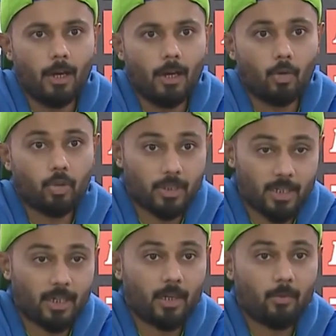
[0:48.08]
आ, उसके
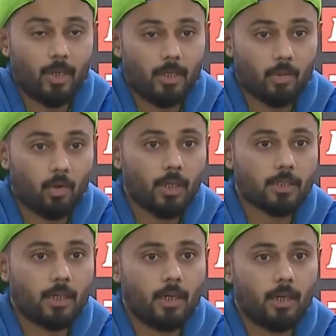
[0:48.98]
चक्कर में ही थोड़ा
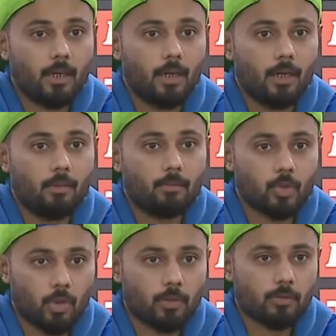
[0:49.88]
सा आ,
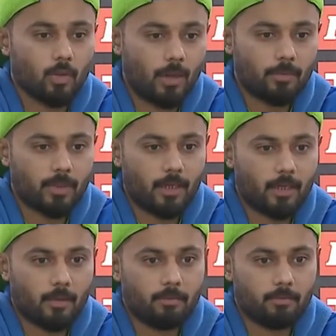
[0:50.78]
जो जो आप कह
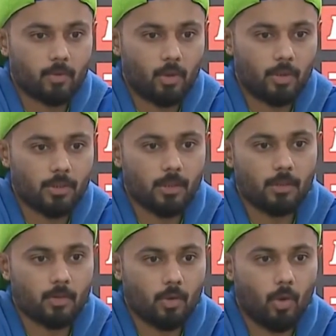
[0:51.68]
रहे हैं कि थोड़ी सी
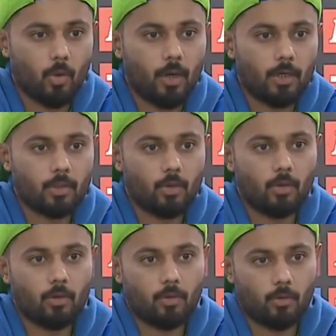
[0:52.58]
स्लो हुआ तो
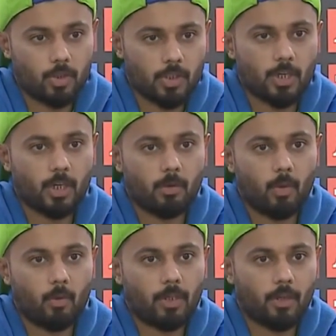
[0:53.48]
वो उसी चक्कर में
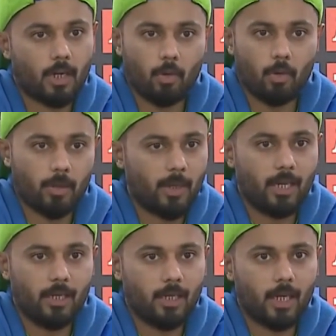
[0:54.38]
हुआ कि अगर वो एक
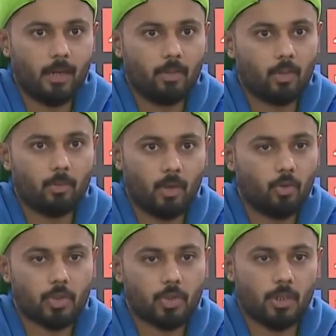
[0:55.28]
प्लान लेकर आए हुए थे तो मैंने
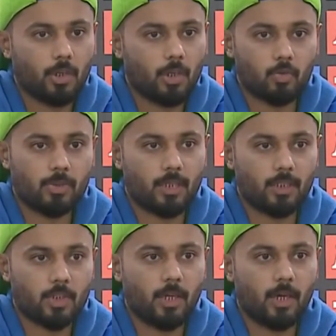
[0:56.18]
कोशिश की कि उसमें
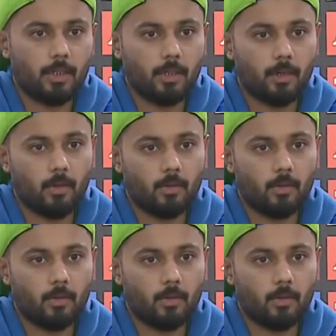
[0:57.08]
ज़्यादा छेड़खानी ना